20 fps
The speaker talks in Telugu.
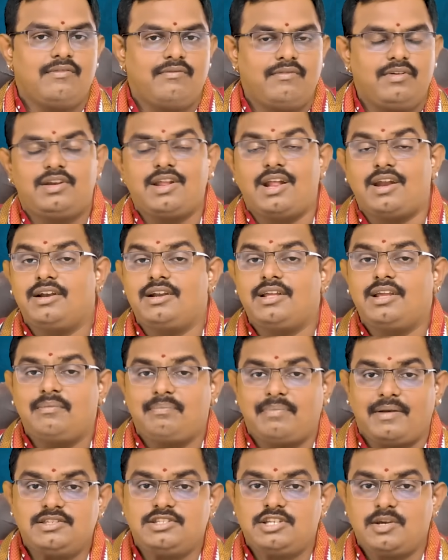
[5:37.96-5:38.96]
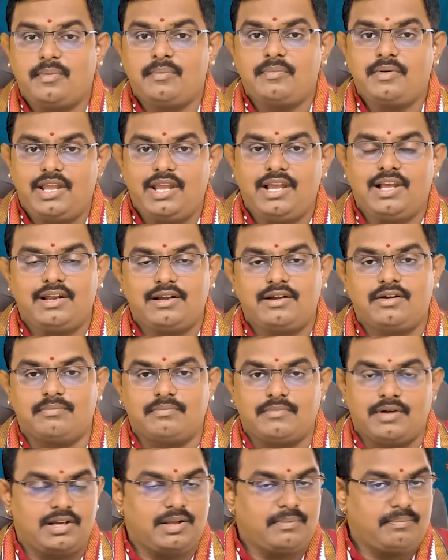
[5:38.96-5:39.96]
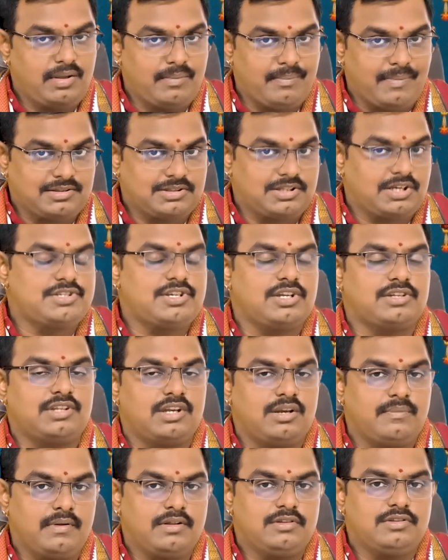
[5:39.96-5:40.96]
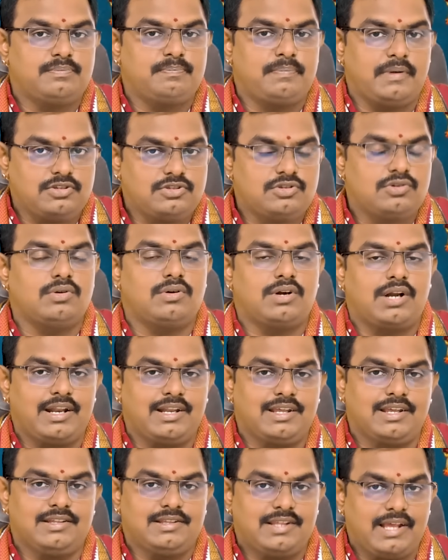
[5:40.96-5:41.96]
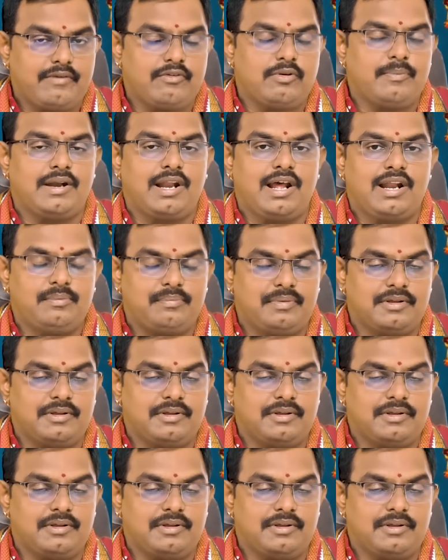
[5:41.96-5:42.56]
వీటన్నిటికీ పంచమం కీలకం అంటే మీ మంత్రశక్తిని పెంచుకోవడానికి దైవ బలాన్ని